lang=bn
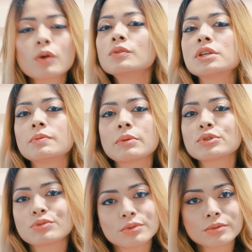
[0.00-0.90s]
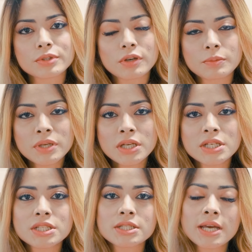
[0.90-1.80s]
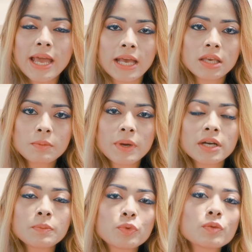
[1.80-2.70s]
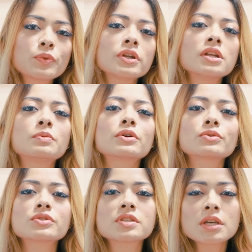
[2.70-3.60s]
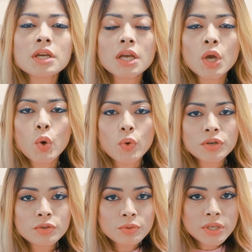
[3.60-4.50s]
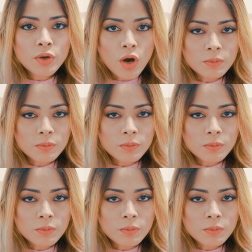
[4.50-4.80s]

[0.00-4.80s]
কখন কিভাবে শুরু করতে হবে সেটা একেবারে পুরোপুরি নির্ভর করছে ওই রোগীর